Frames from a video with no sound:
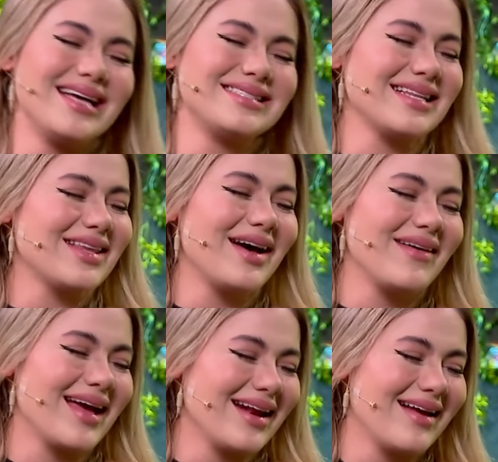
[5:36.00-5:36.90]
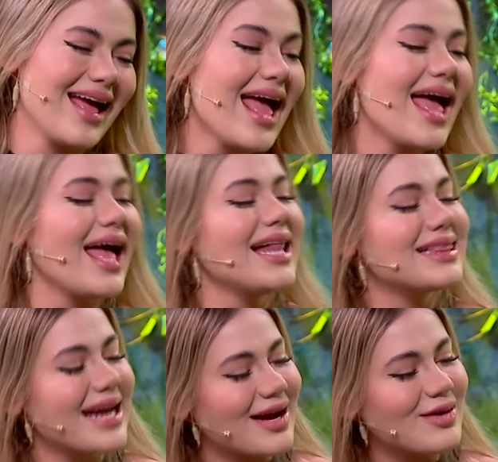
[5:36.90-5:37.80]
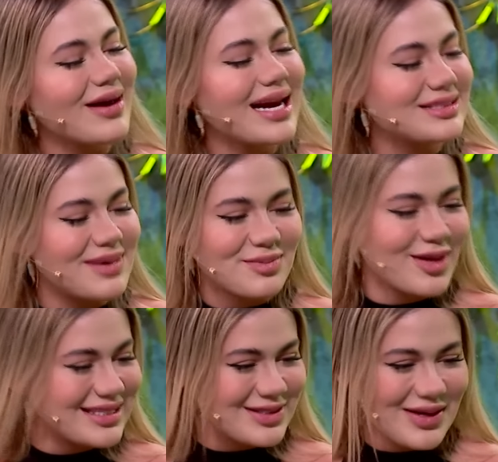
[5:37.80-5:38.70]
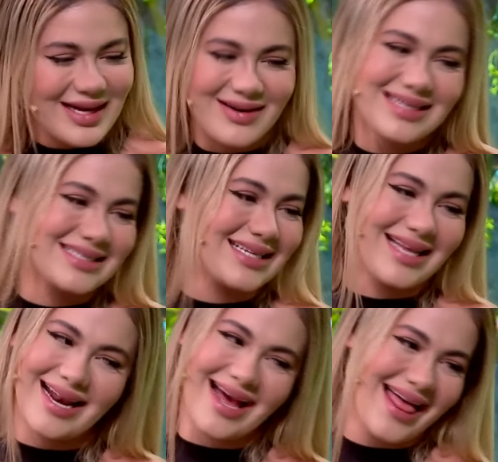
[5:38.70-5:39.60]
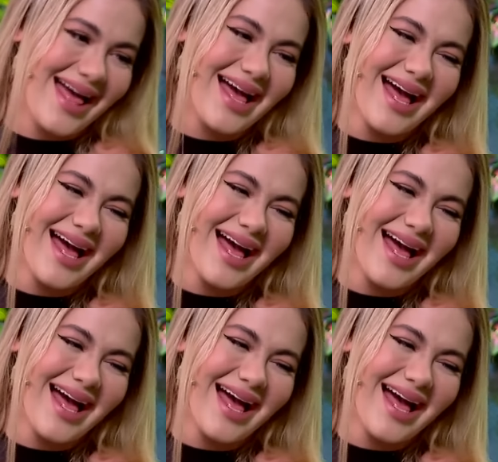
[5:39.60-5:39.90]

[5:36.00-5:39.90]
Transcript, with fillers: Eso todavía no. El triángulo de las Bermudas todavía no necesita ah, nada.